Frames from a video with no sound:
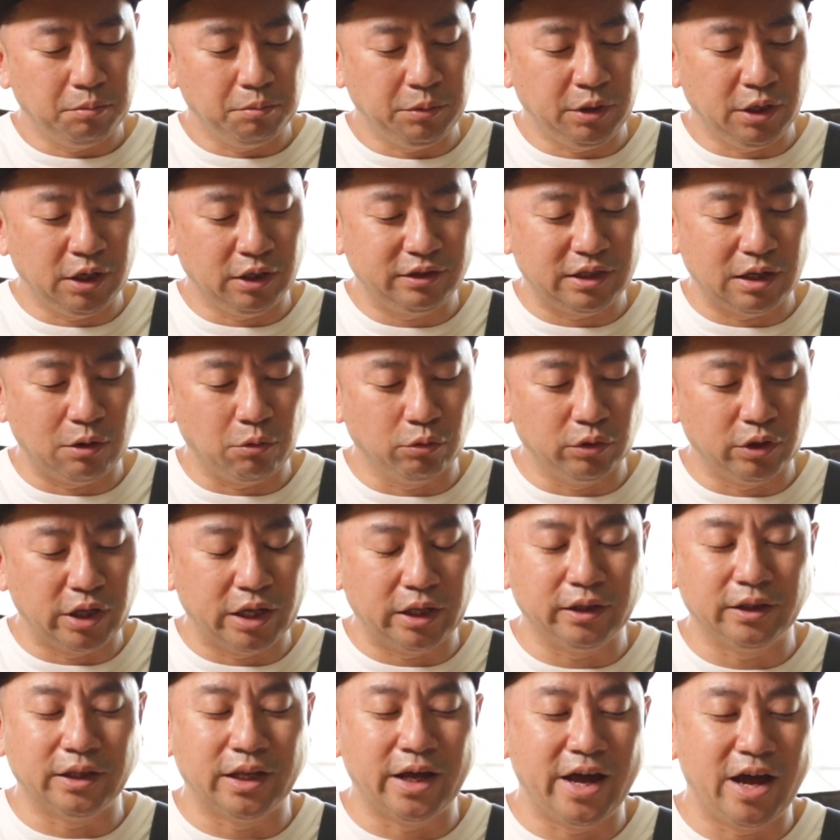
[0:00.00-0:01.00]
皆さん
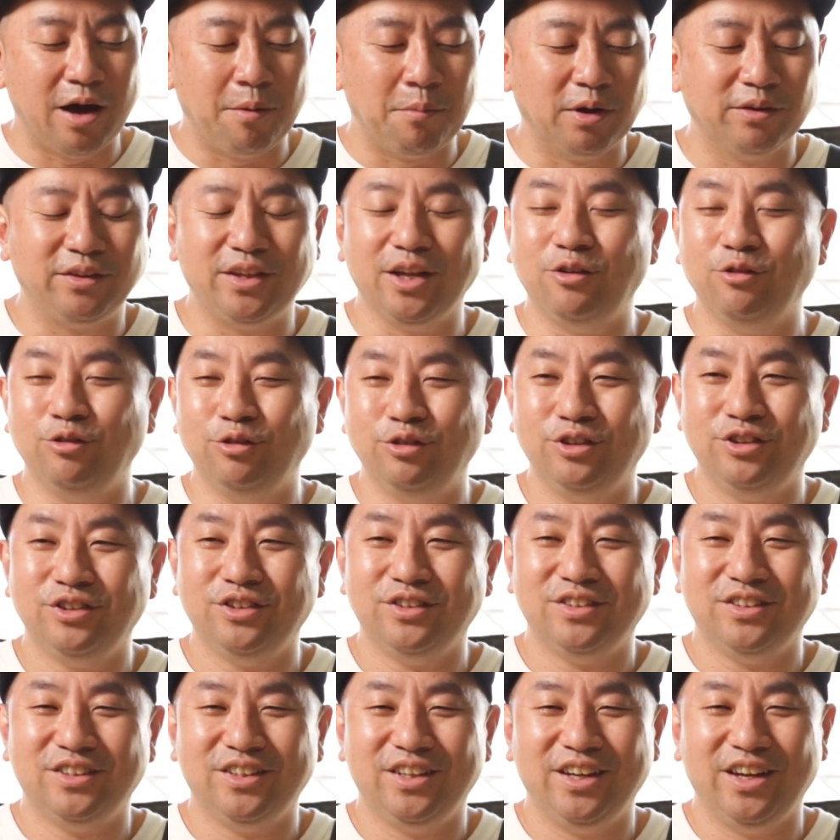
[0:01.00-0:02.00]
を悩ませる、
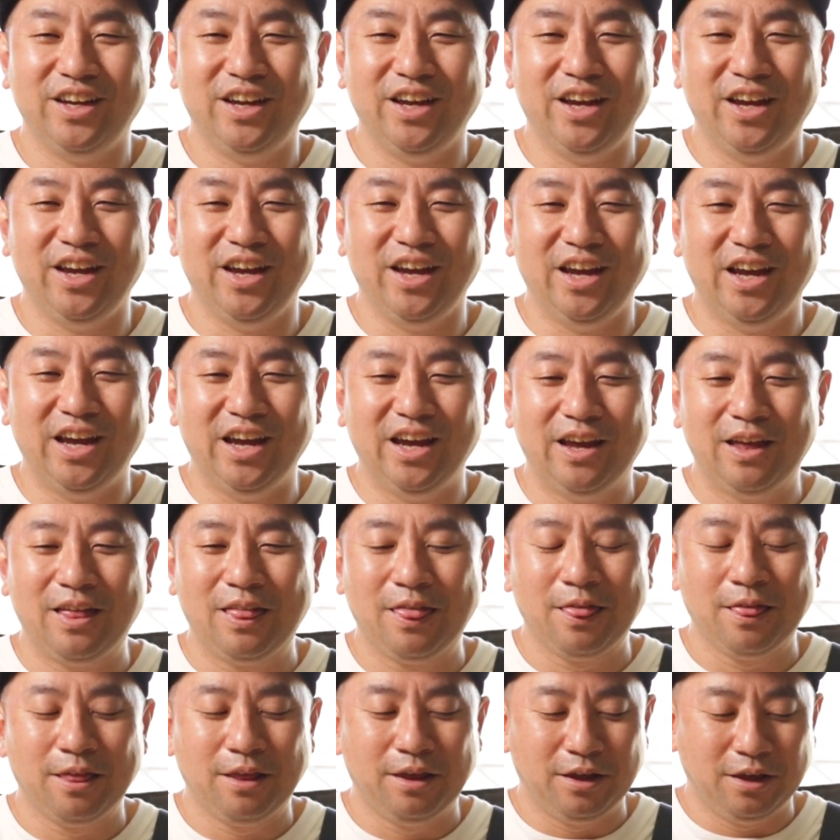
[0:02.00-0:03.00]

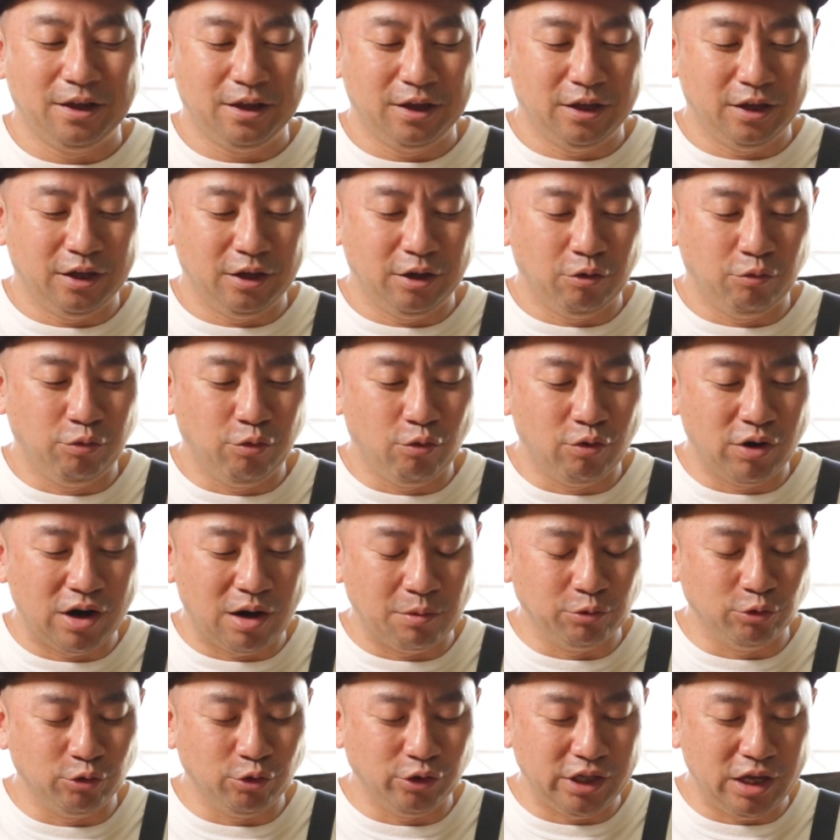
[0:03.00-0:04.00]
えー、
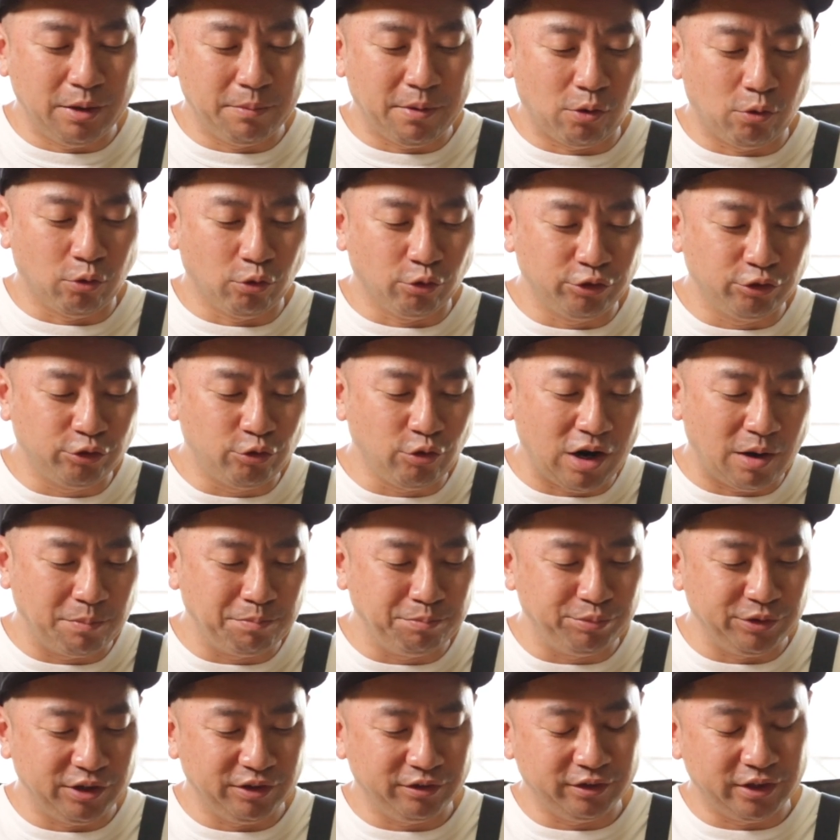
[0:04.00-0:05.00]
フォーラムといえばこの
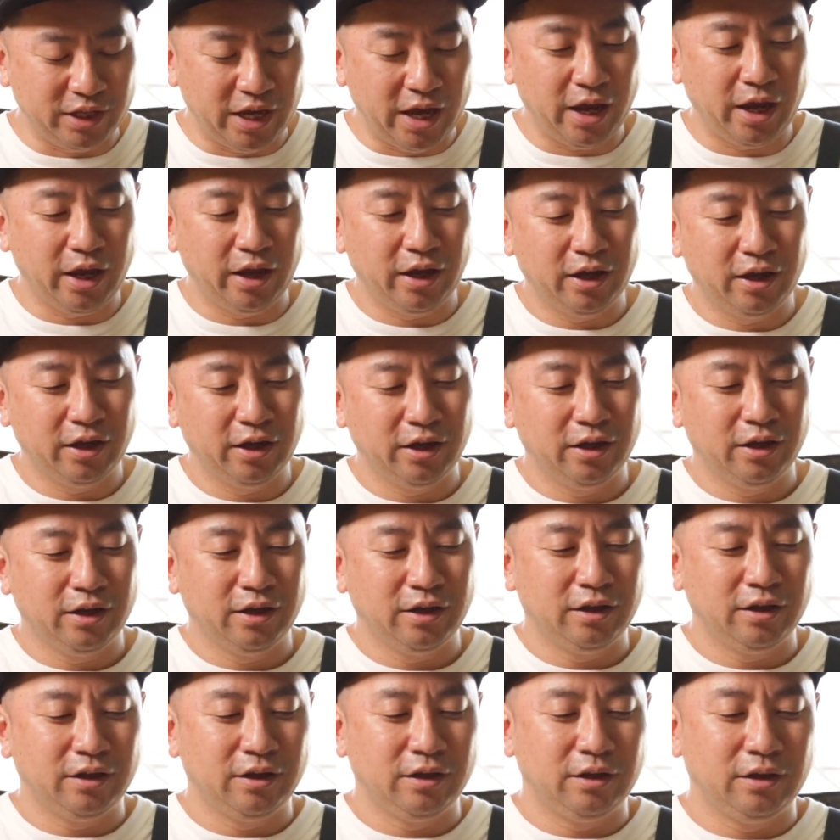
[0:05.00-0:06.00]
ストラップですね。
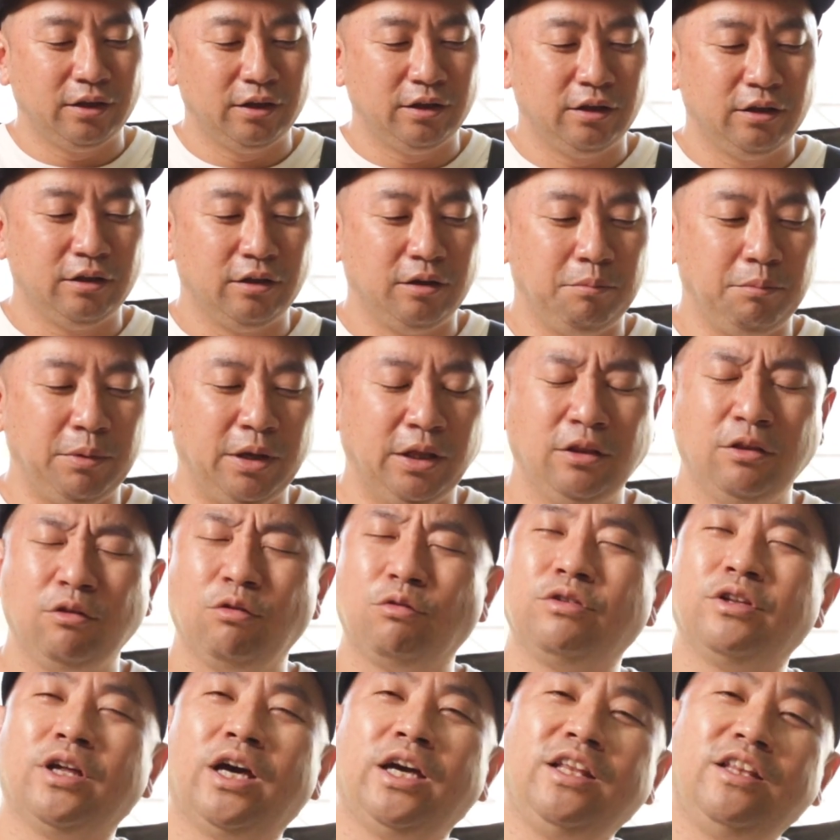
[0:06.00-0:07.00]
めん
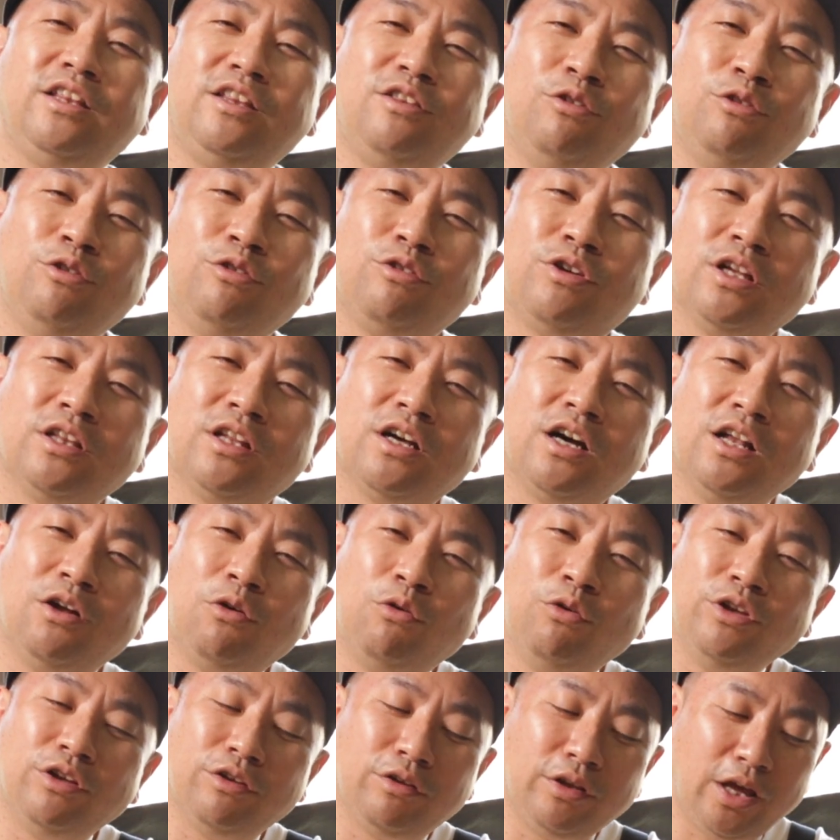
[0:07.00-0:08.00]
どくさいという方が
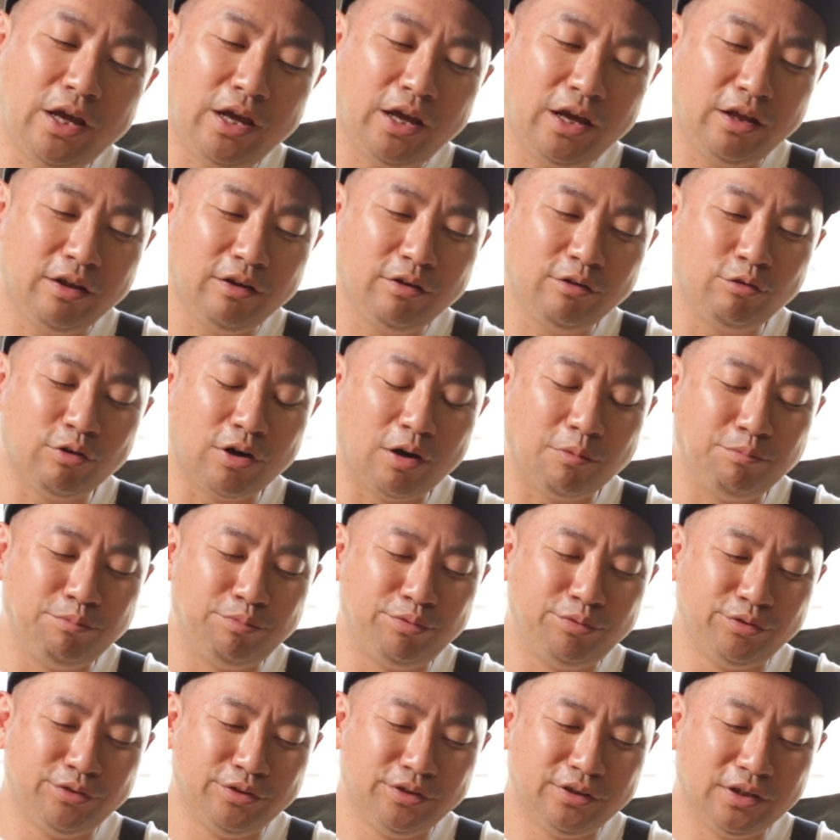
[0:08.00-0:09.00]
多いですね
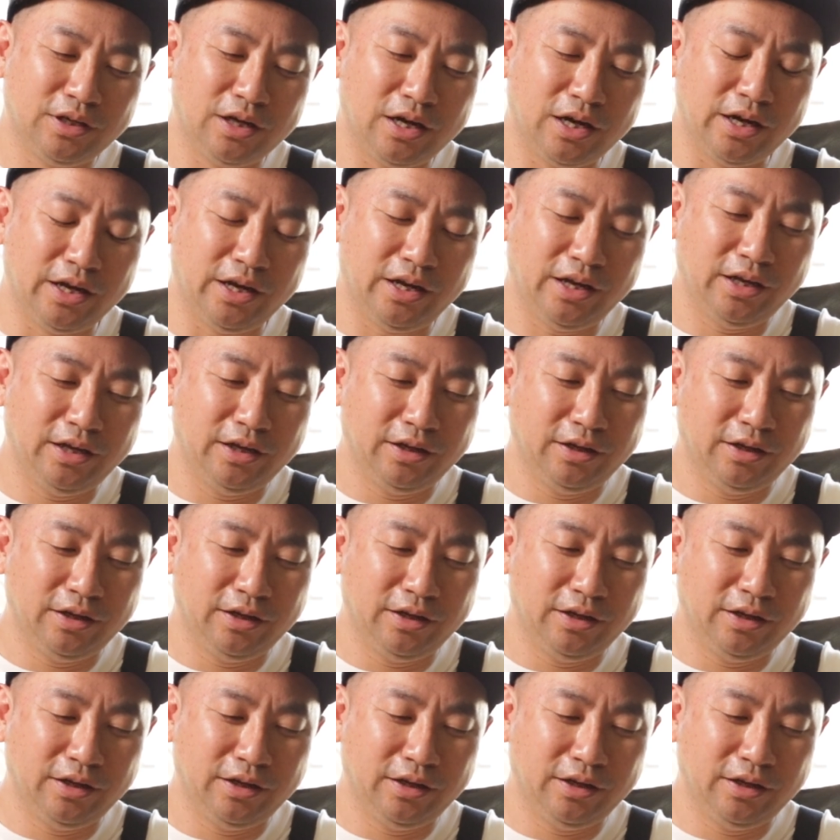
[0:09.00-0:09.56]
ストラップ。はい